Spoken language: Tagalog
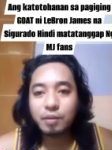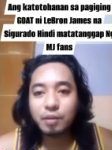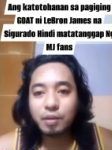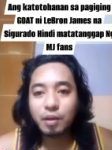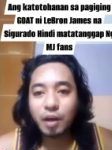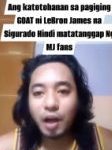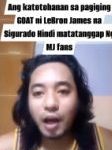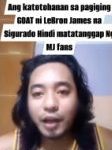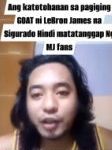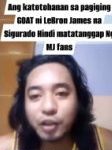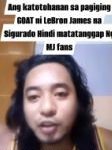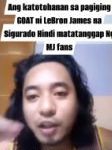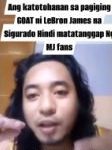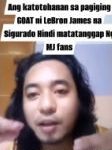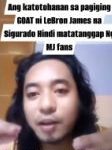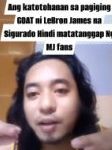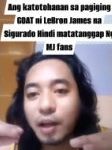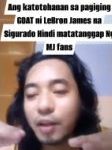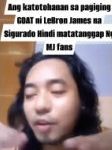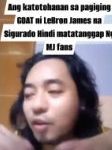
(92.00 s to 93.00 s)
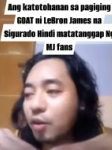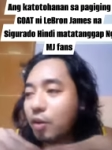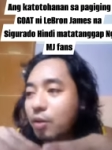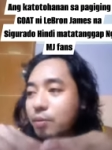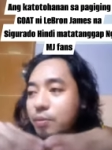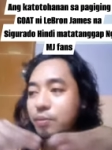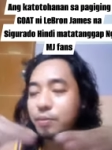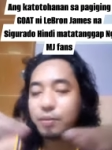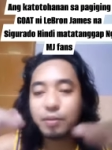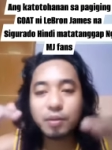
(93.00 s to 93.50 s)
Ayun ang ano,
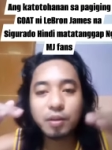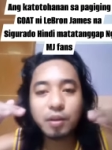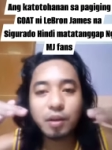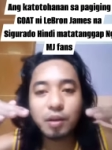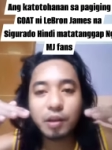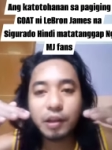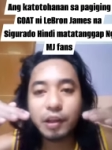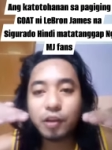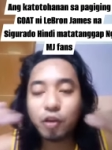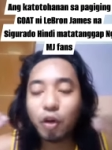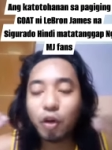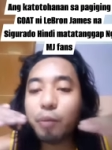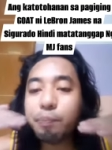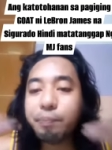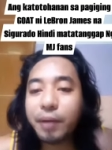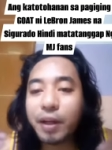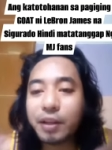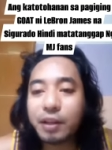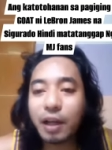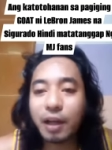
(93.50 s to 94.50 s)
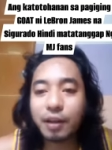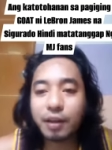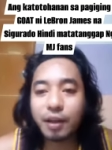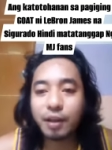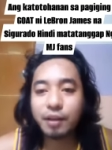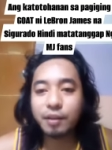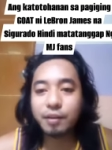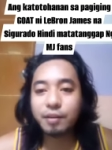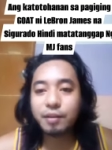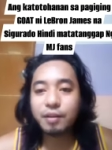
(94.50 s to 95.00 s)
i-compare
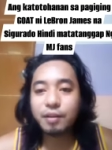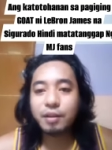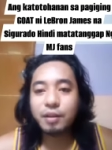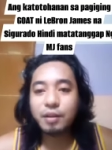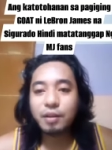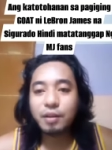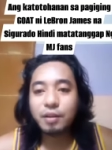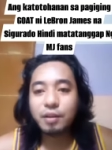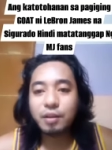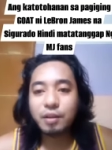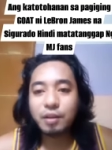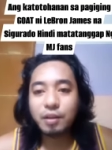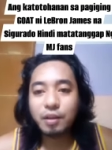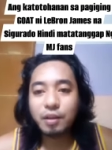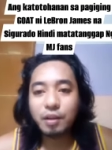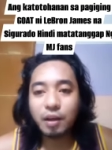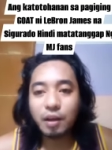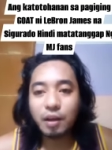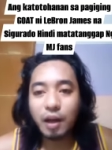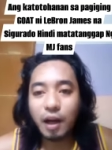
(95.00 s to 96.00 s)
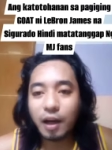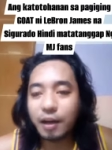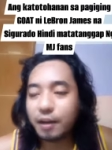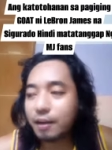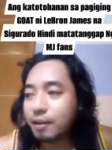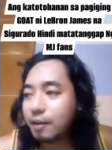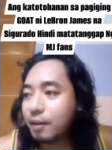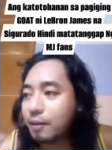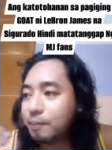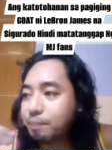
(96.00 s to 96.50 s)
natin.
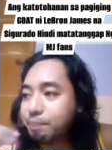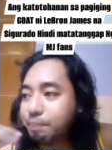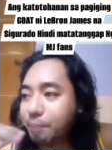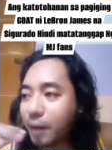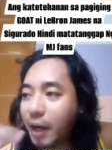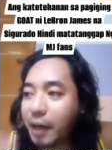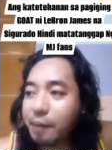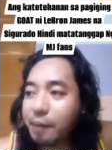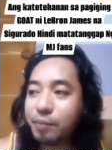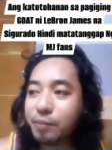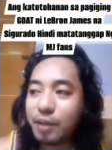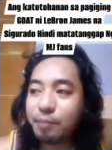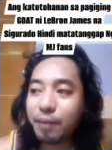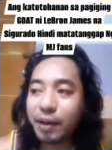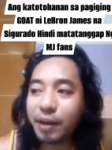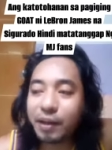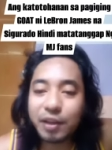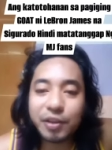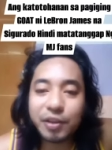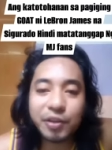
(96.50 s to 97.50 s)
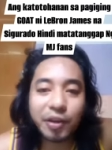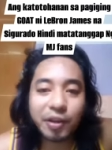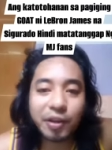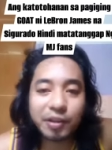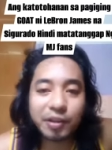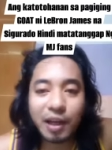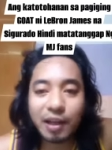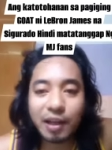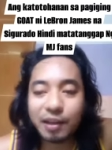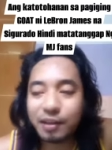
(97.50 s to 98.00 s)
Ang prime ni Michael
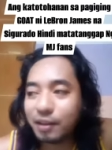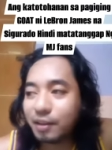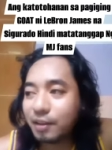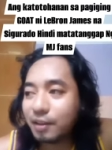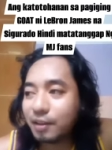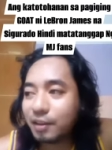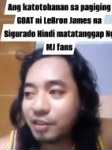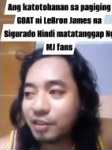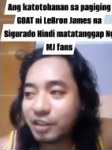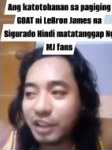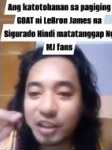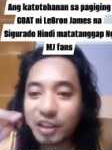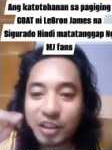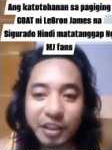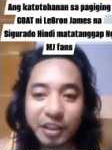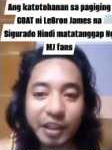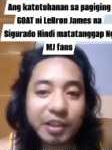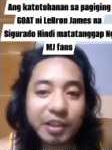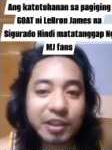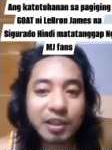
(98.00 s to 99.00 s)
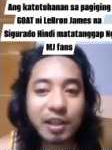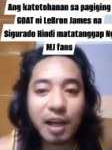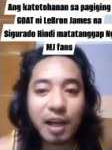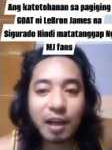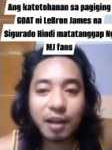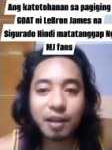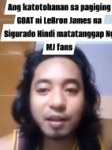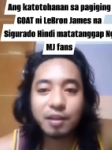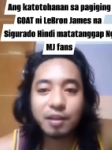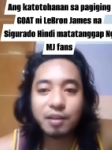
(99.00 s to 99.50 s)
Jordan, 6 years lang.
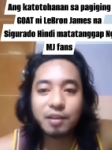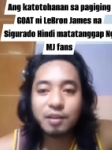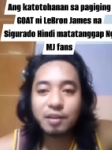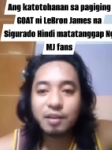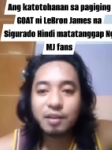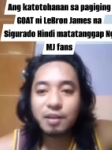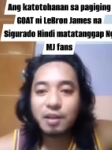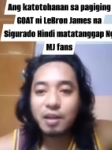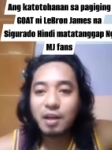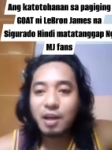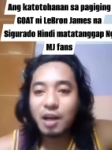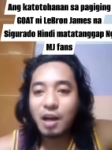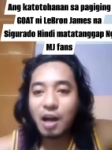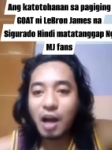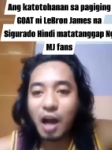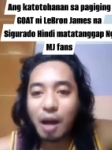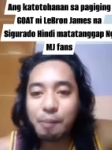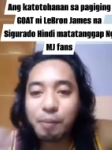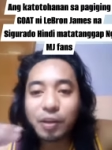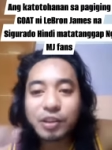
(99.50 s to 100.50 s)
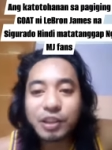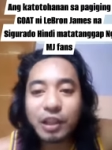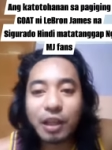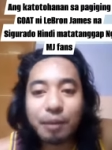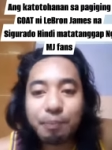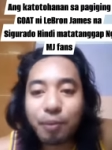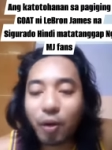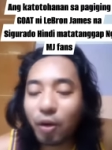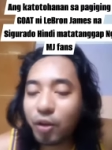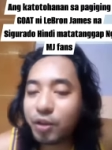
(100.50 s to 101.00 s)
Habang si
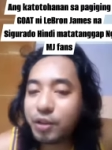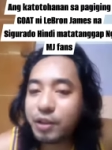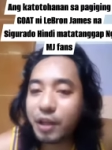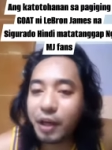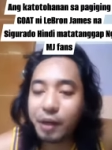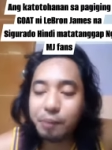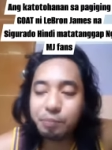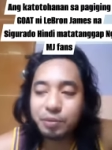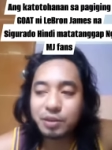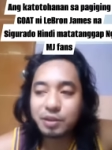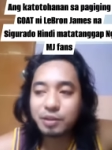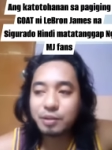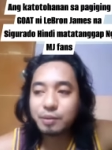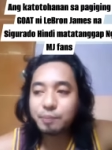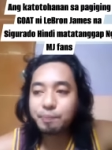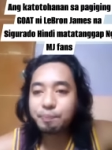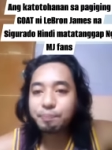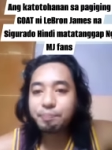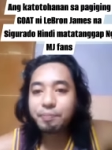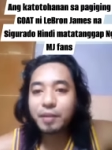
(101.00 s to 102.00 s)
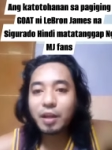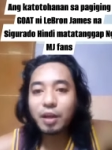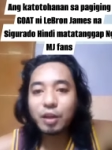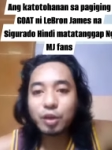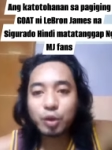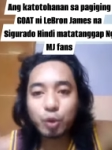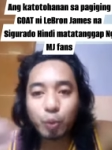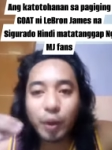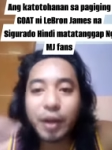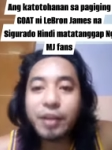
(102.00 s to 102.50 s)
LeBron James,
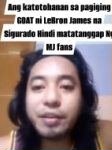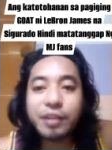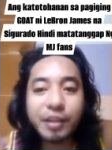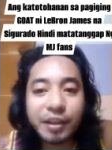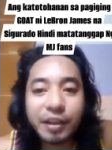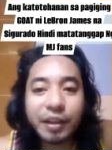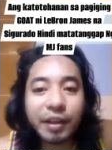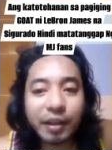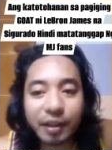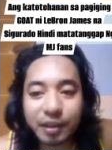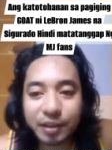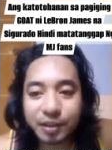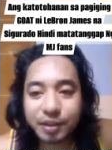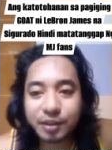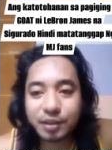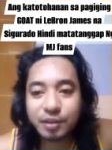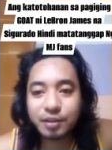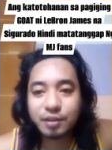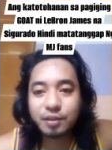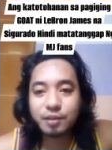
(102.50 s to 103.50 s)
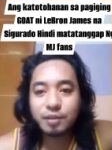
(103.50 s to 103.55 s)
20 years.